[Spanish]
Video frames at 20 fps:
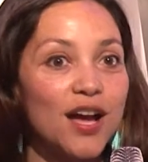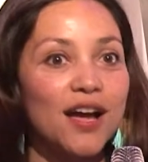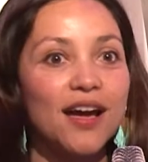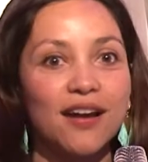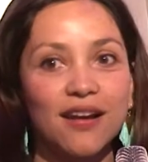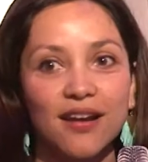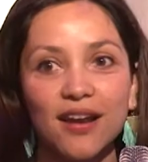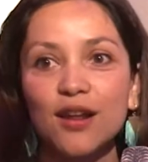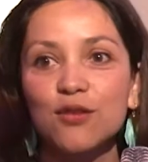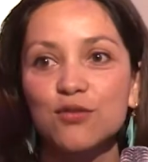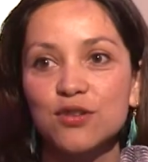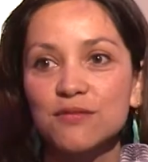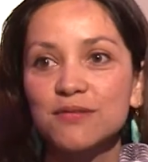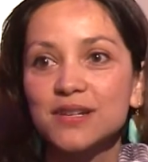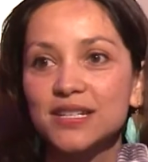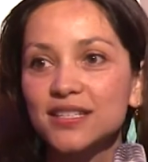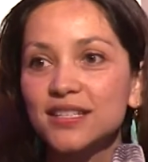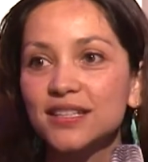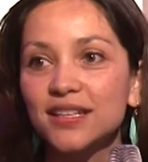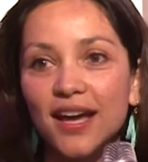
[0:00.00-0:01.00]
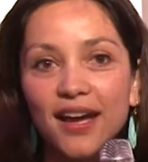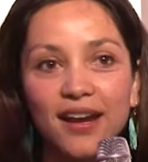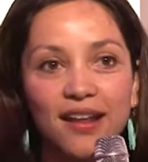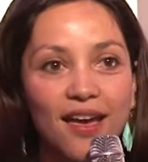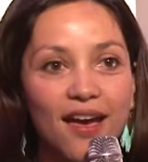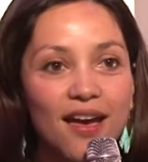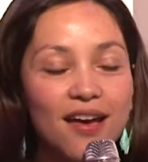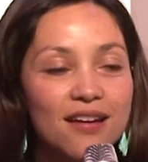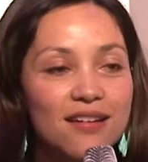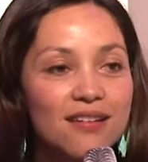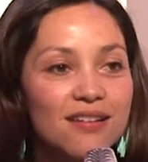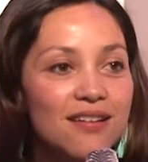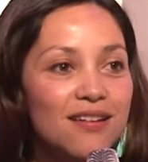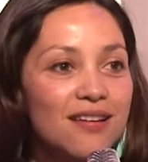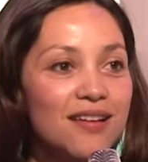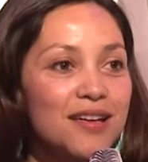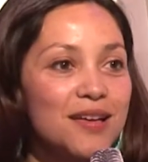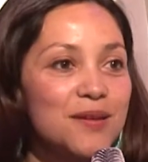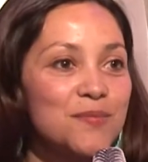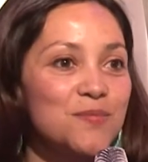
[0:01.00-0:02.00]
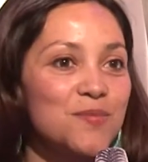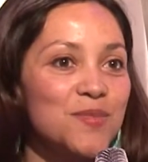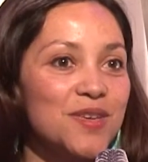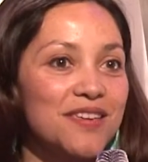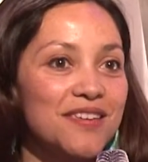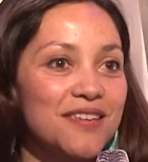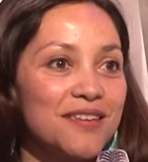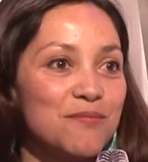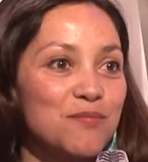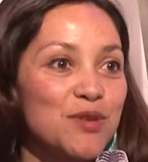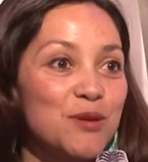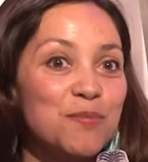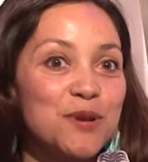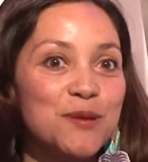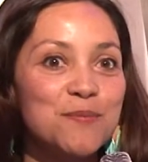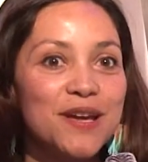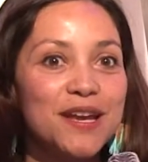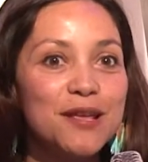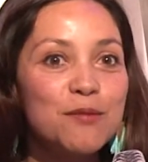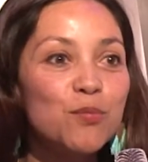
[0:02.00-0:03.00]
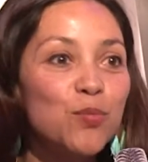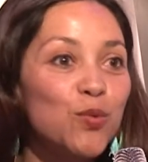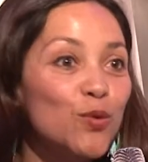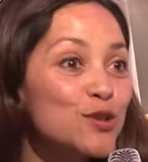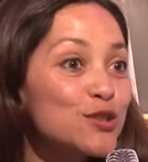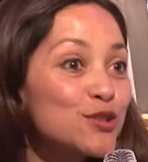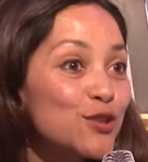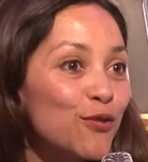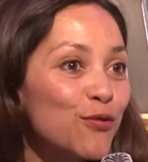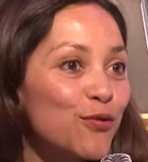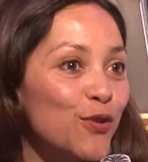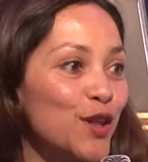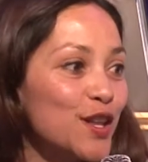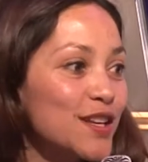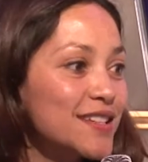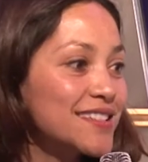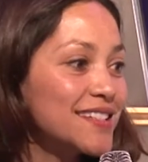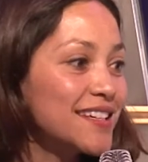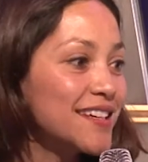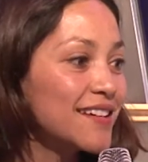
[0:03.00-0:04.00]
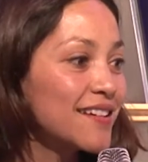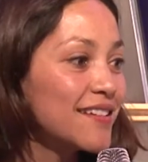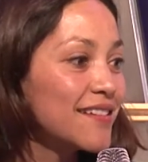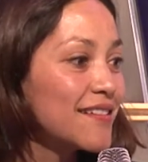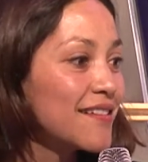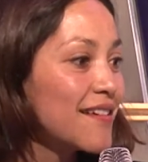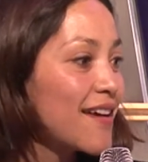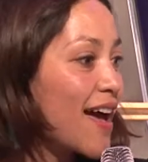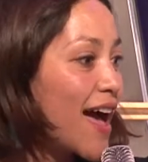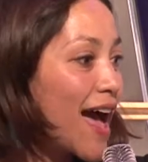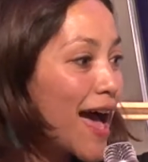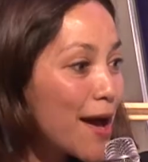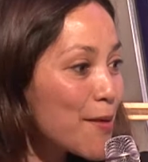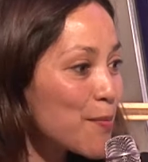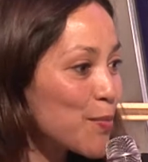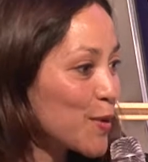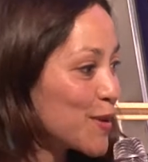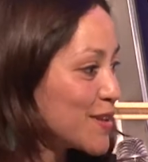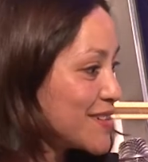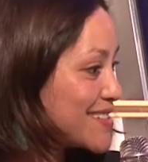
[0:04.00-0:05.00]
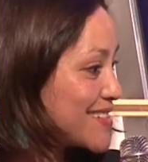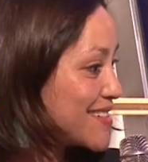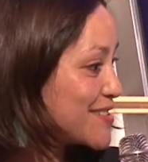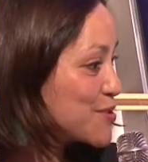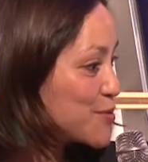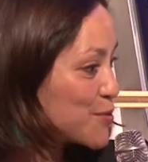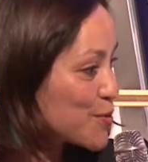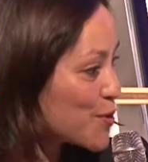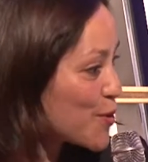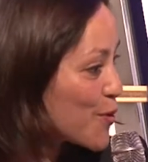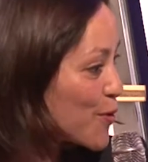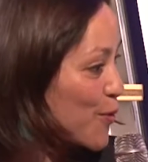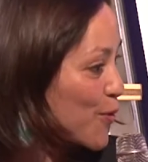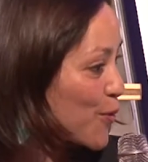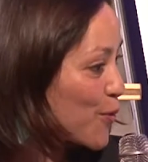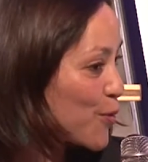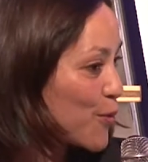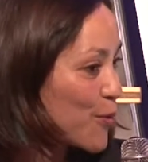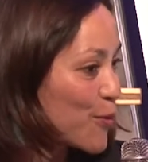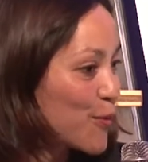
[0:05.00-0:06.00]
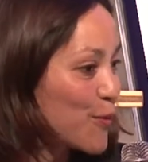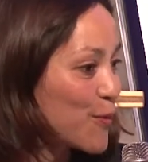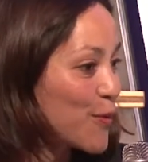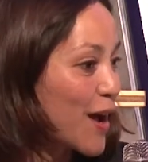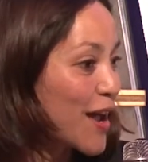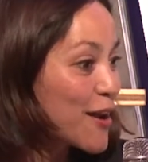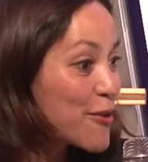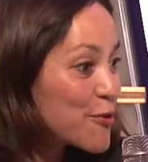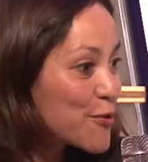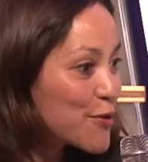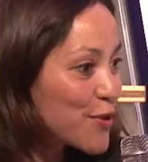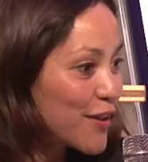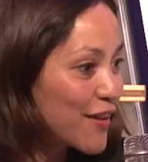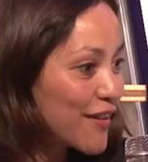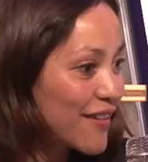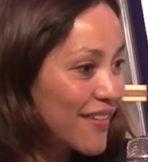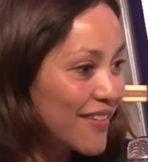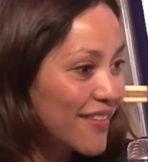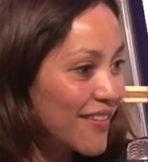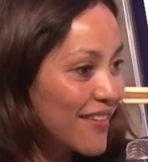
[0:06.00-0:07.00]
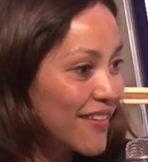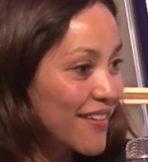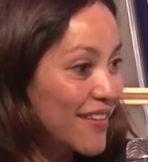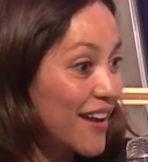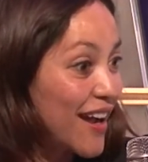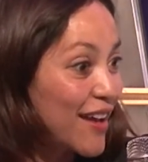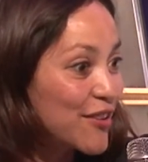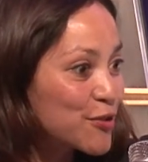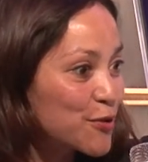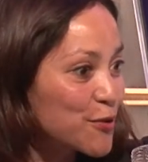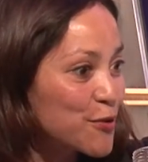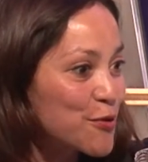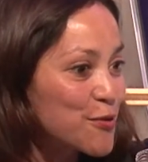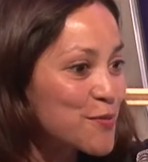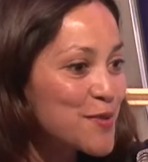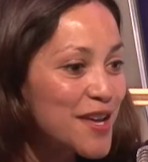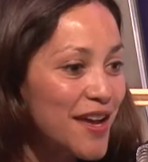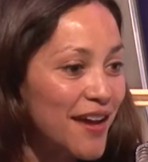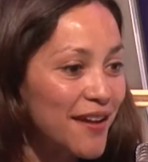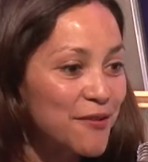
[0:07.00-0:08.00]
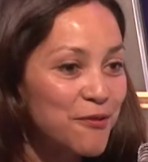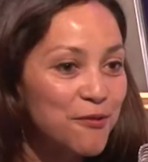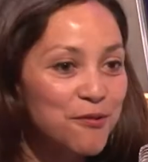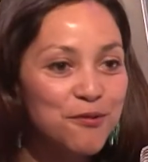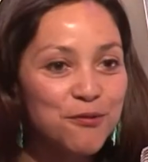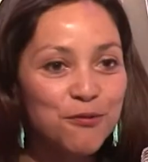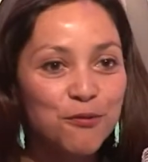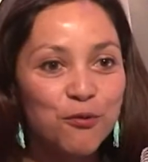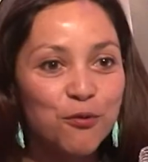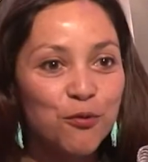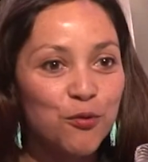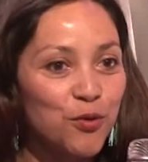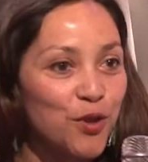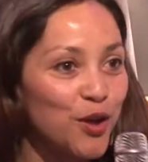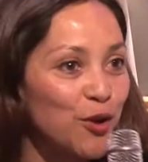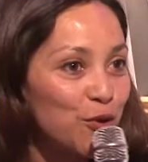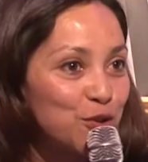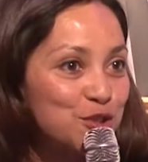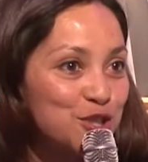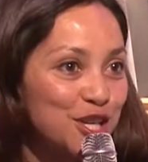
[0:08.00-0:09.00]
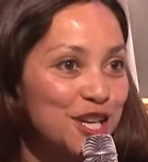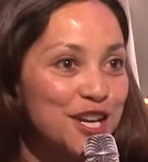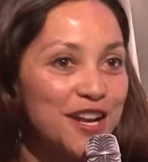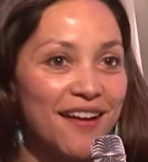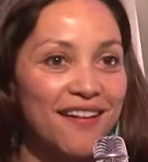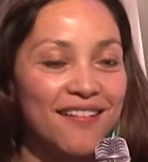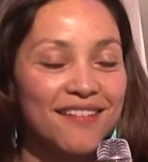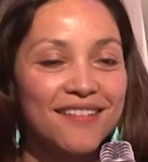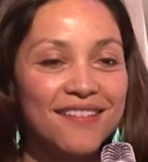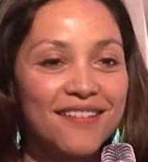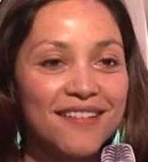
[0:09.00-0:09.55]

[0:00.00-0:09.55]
carrera universitaria, mi, primer impulso fue decir, ah, pues estudio algo de, gastronomía, ¿no? O de cocina.